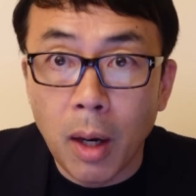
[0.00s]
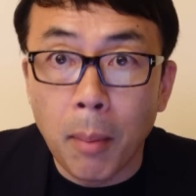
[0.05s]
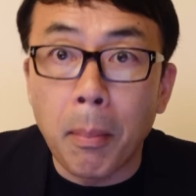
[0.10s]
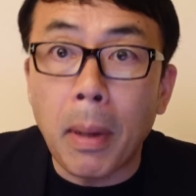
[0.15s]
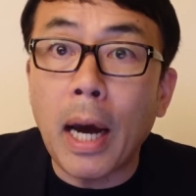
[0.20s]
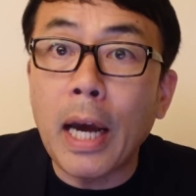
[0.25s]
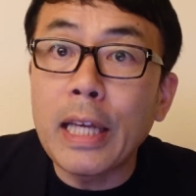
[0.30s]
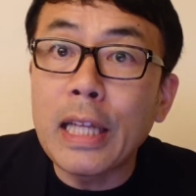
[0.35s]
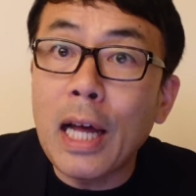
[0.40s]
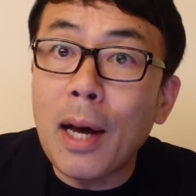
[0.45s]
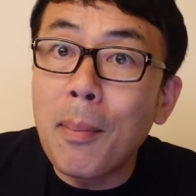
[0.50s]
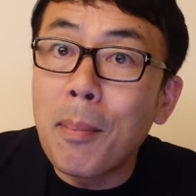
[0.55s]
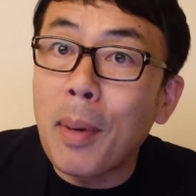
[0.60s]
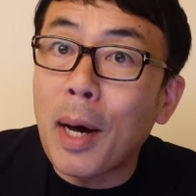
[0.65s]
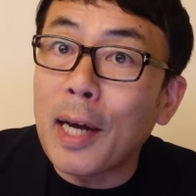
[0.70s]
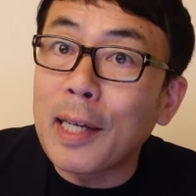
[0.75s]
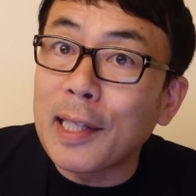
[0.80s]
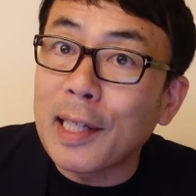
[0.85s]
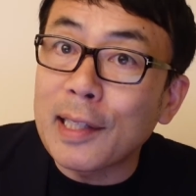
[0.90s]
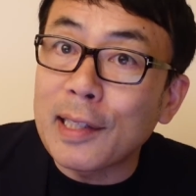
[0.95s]

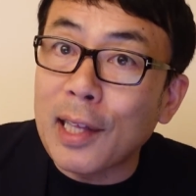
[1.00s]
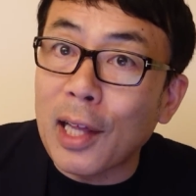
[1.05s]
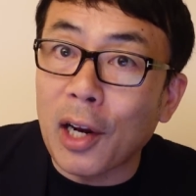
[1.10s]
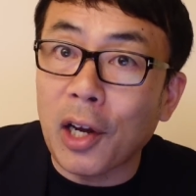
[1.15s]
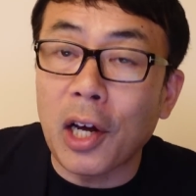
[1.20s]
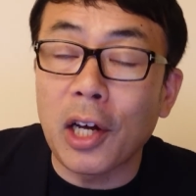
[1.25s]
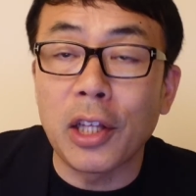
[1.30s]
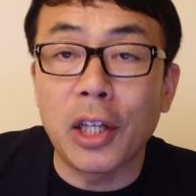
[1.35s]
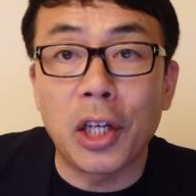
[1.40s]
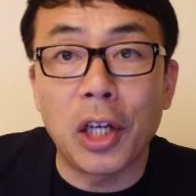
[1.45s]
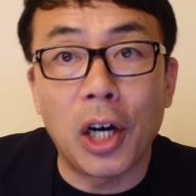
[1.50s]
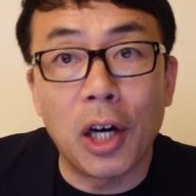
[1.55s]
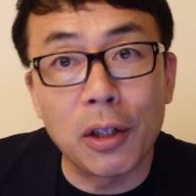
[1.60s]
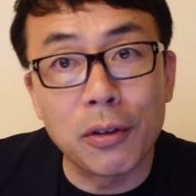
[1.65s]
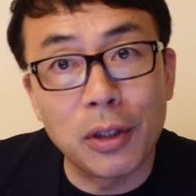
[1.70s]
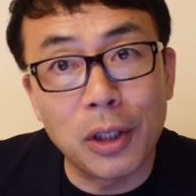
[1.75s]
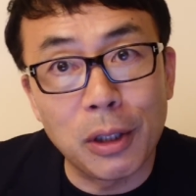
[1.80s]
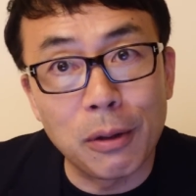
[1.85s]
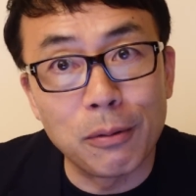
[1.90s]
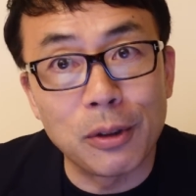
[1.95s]
マイナンバーになったらかなり把
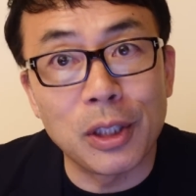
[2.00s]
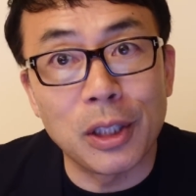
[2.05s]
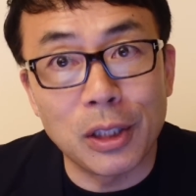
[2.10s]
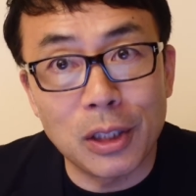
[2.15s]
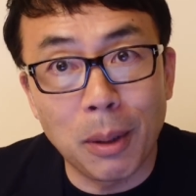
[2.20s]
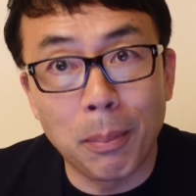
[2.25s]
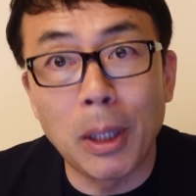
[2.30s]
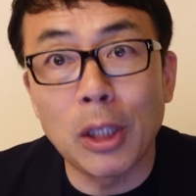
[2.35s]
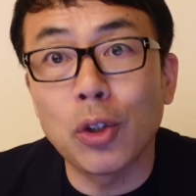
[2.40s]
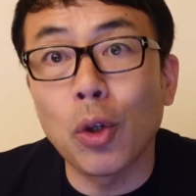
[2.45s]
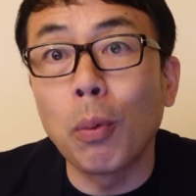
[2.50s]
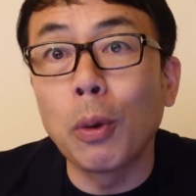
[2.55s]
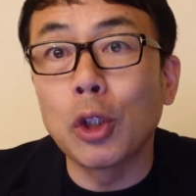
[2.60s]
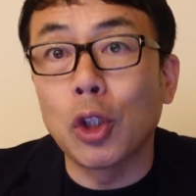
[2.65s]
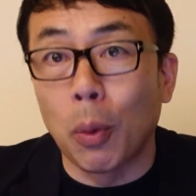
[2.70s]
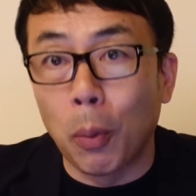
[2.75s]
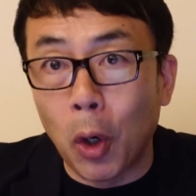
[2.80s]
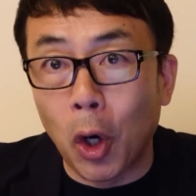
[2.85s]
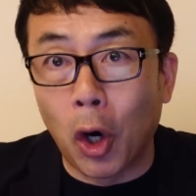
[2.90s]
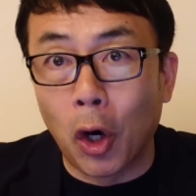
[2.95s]
握できるんじゃないですか。まあそも
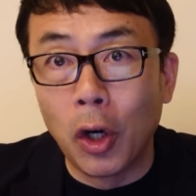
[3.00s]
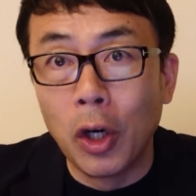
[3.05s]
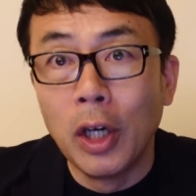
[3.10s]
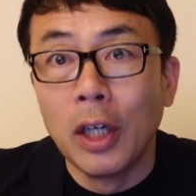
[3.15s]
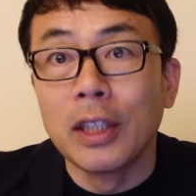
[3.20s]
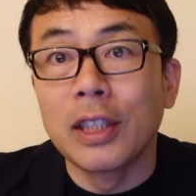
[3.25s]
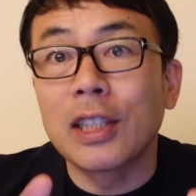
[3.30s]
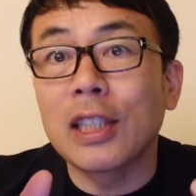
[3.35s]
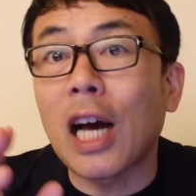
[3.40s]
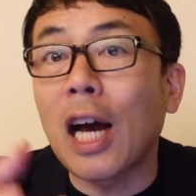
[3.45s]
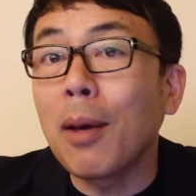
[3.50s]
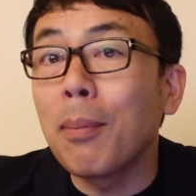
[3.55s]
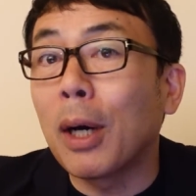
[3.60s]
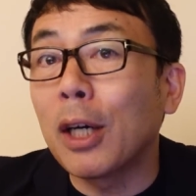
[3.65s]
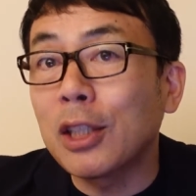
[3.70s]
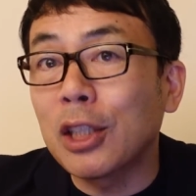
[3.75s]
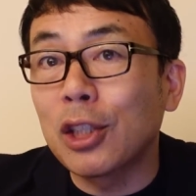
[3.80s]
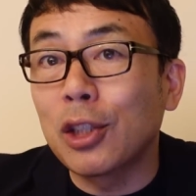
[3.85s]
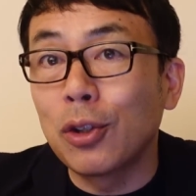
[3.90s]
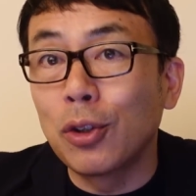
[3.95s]
そも使い
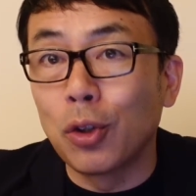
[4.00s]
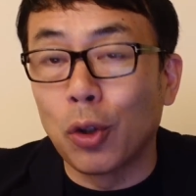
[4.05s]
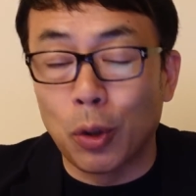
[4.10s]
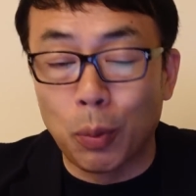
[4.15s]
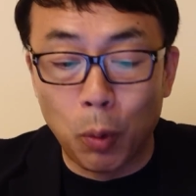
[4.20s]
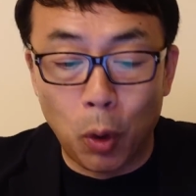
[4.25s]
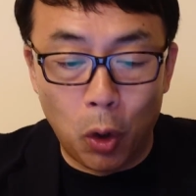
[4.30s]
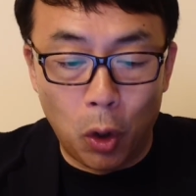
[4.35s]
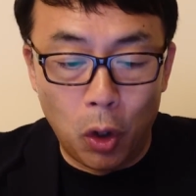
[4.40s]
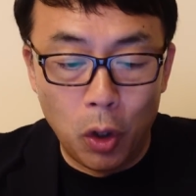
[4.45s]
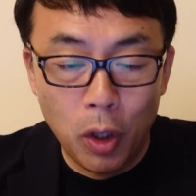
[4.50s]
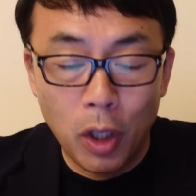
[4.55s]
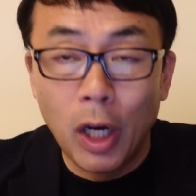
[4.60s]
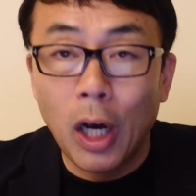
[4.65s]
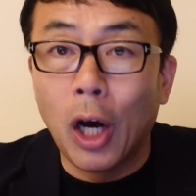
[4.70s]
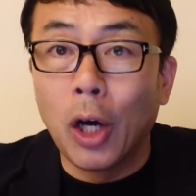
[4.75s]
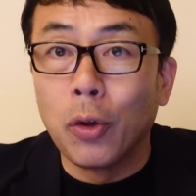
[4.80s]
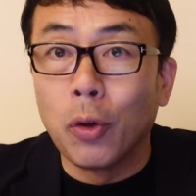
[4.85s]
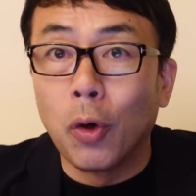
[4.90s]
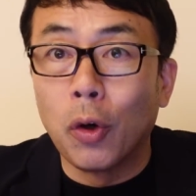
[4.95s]
回しするのにも、
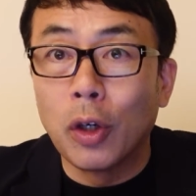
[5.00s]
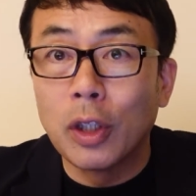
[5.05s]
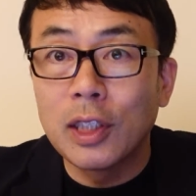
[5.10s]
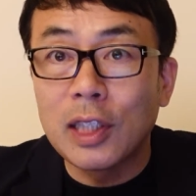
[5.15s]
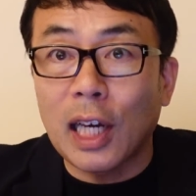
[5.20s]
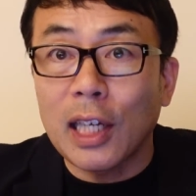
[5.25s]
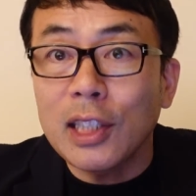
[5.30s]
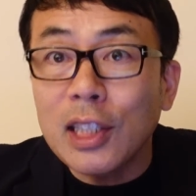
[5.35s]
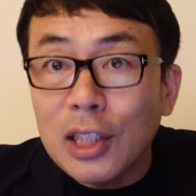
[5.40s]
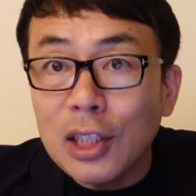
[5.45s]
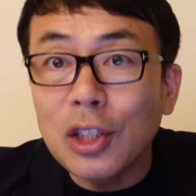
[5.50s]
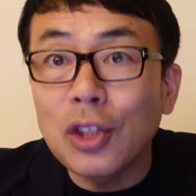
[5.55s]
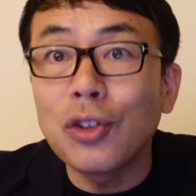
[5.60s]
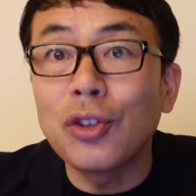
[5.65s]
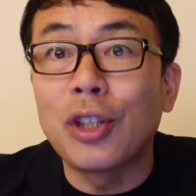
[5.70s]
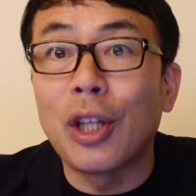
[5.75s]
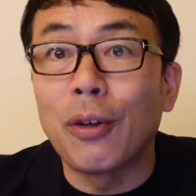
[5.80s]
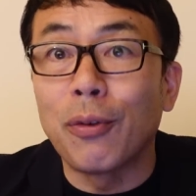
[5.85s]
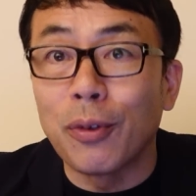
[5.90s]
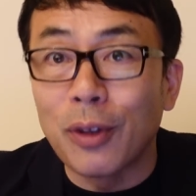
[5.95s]
写真つ
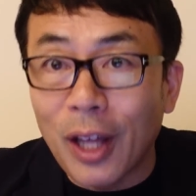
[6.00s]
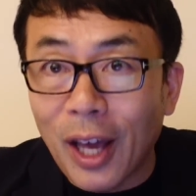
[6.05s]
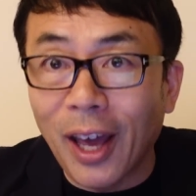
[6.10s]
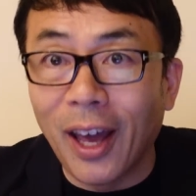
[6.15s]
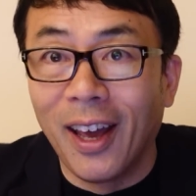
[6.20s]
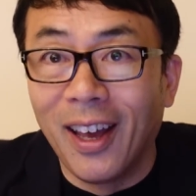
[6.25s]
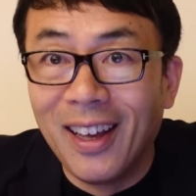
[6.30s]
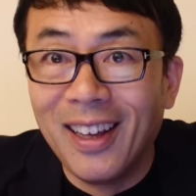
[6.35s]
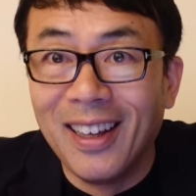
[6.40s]
いてるんで、